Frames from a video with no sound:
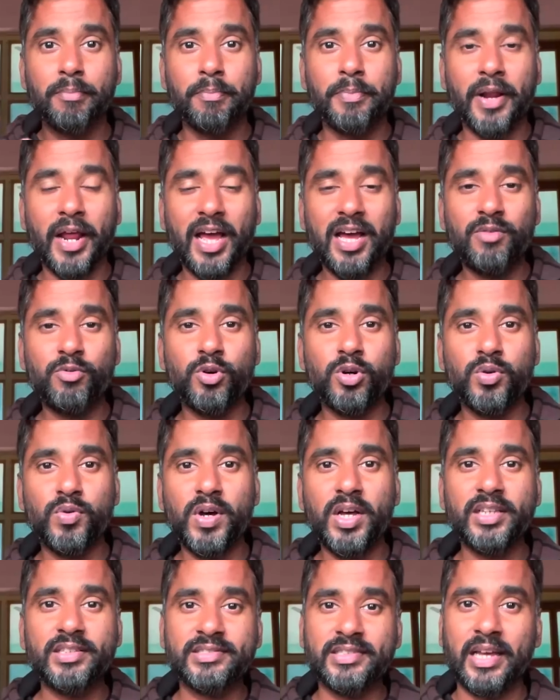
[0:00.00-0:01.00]

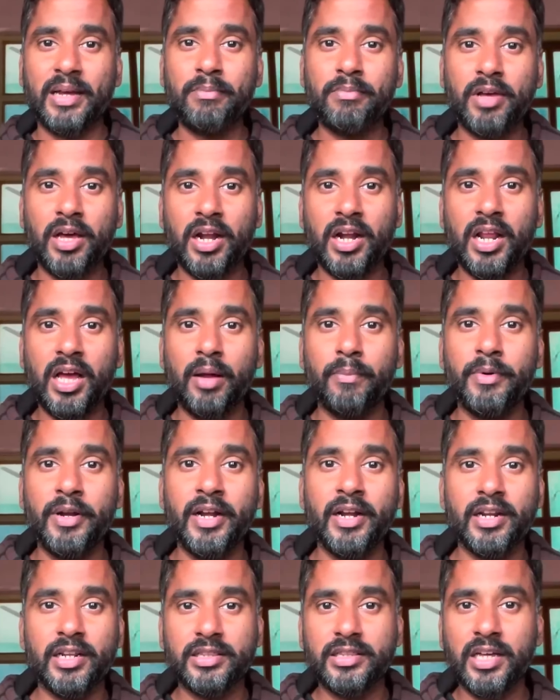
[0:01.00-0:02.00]
பிராவோவா சாம் கரனா
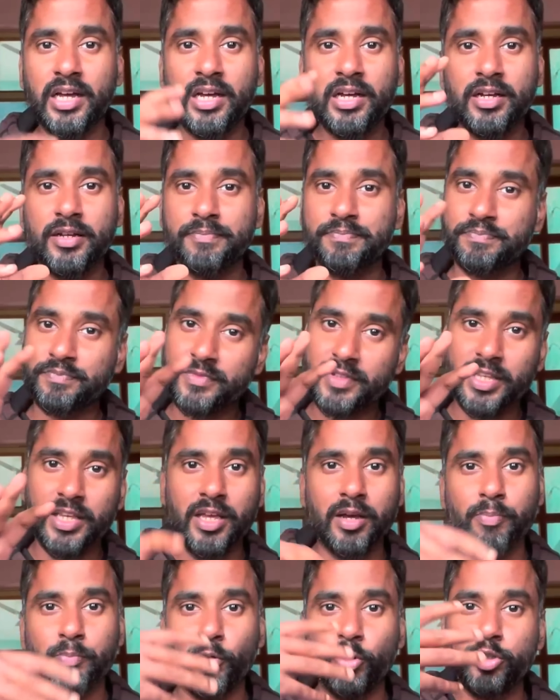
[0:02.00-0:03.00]
அப்படின்றது தான்
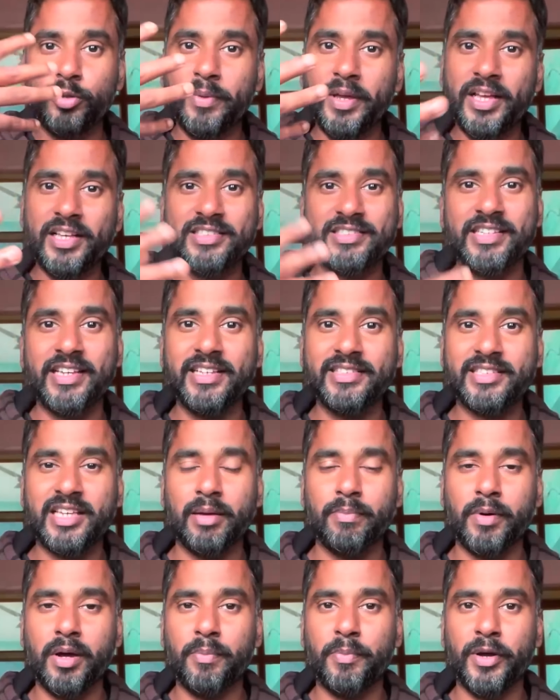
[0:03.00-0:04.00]
எப்போதுமே
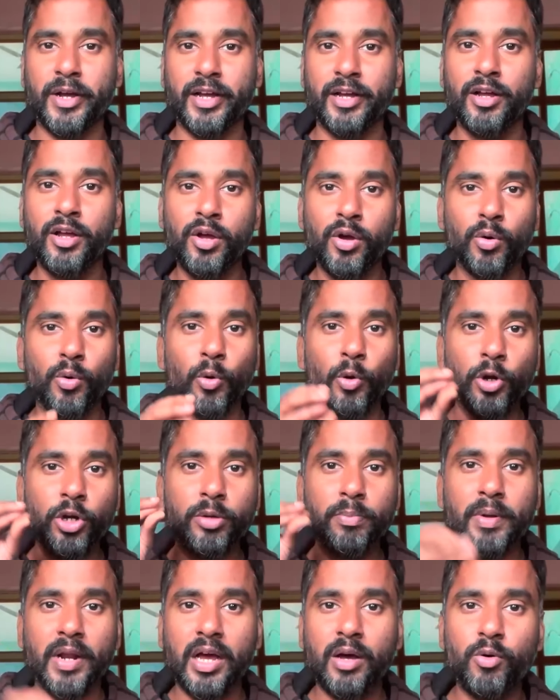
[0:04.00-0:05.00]
சிஎஸ்கே பார்ப்பாங்க
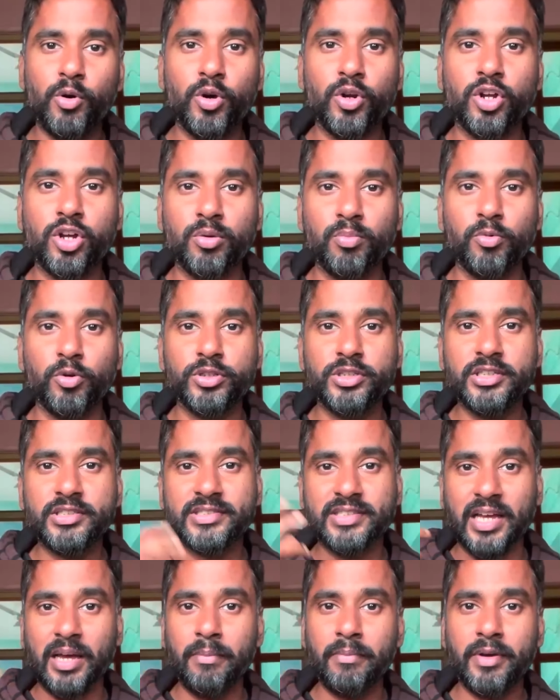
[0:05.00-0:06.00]
ஒன்று பிராவோ இருக்கும்போது
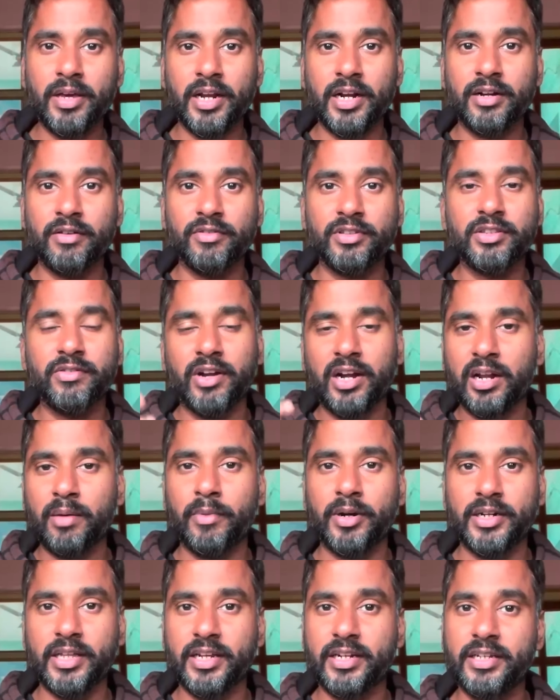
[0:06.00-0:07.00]
சாம் கரன் வந்து விளையாட
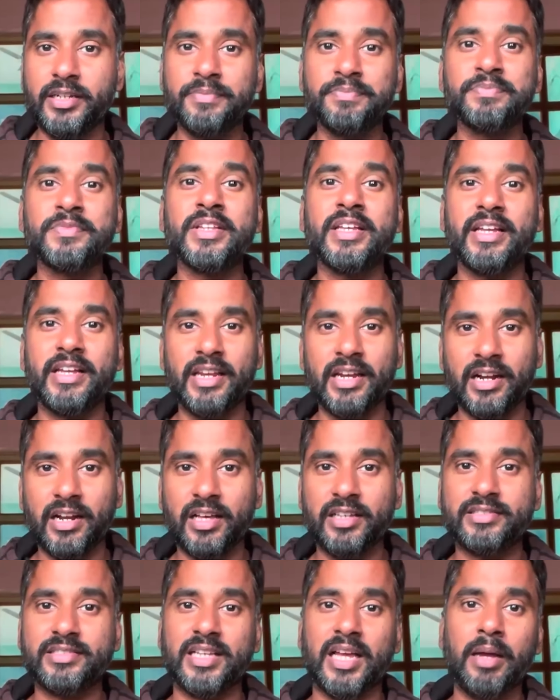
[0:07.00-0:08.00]
மாட்டார் இல்லை
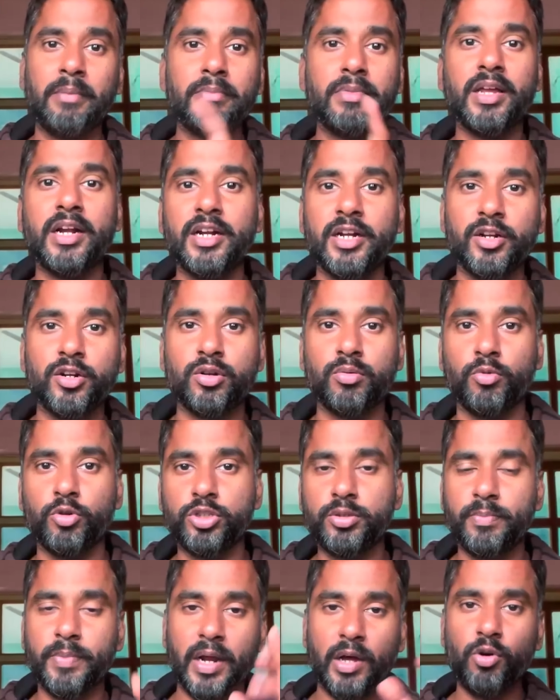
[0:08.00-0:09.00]
நான் சாம் கரன்
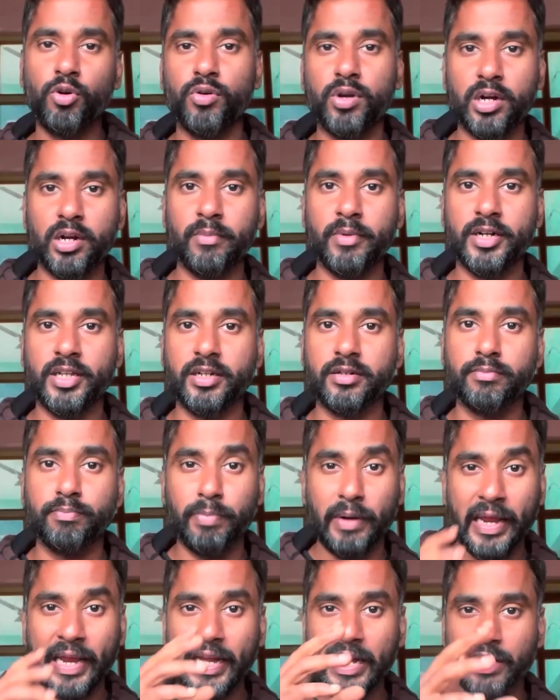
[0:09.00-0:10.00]
இருக்கும்போது பிராவோ விளையாட மாட்டார்
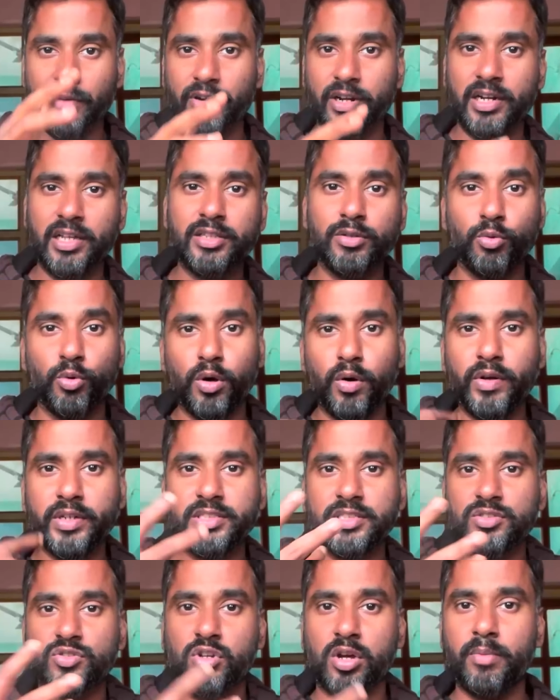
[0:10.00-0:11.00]
பிளேயிங் லெவலில் அந்த
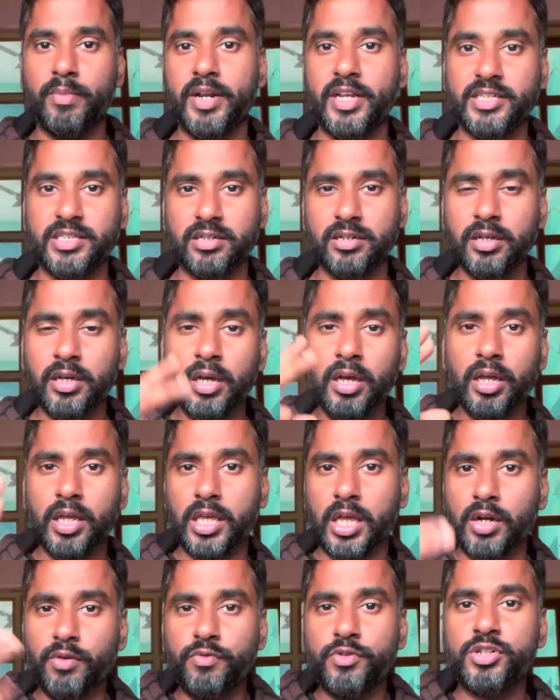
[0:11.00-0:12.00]
ஓவர்சீஸ் காம்பினேஷன்
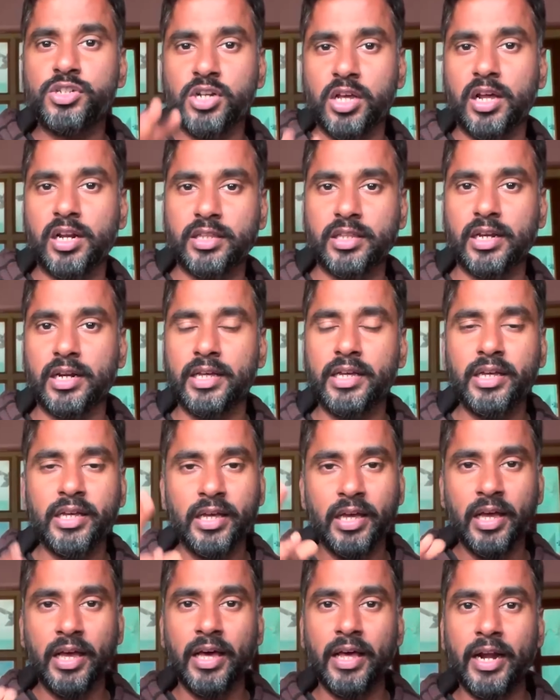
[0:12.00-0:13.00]
கன்ஃபியூஷன் ஆகிறதால
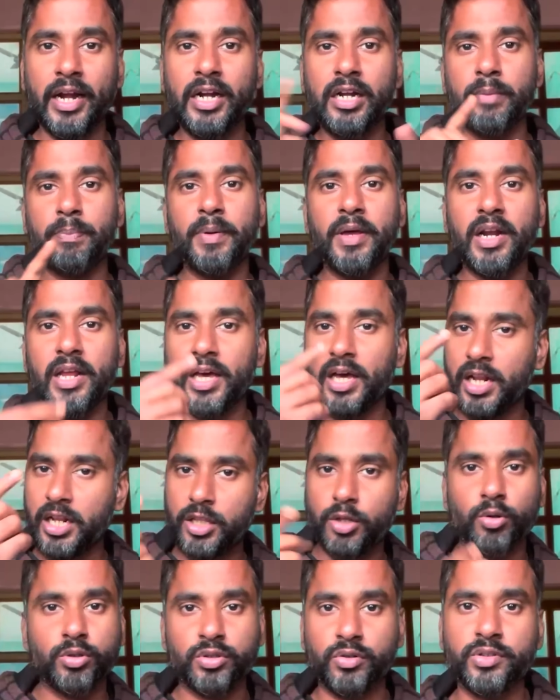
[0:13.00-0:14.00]
ரெண்டு பேரில்
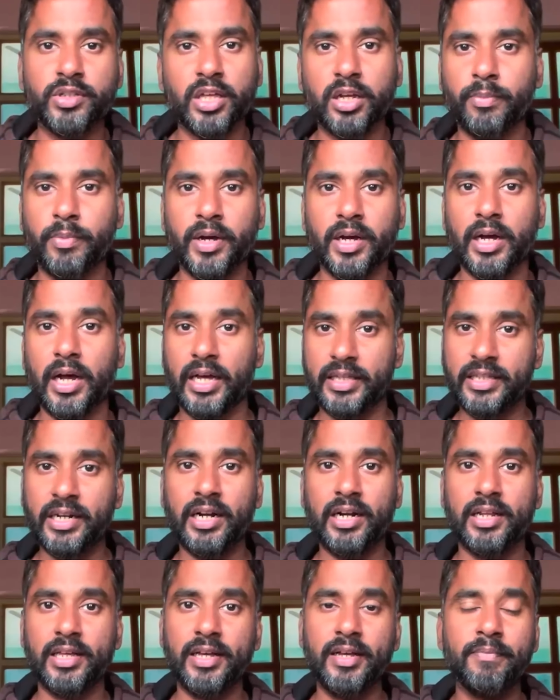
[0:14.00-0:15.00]
யாராவது ஒருத்தவங்க தான் இருப்பாங்க
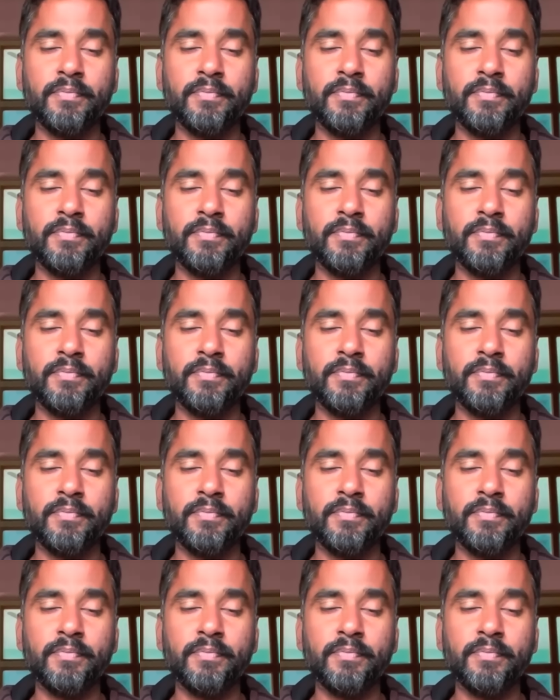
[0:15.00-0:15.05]
அதனால்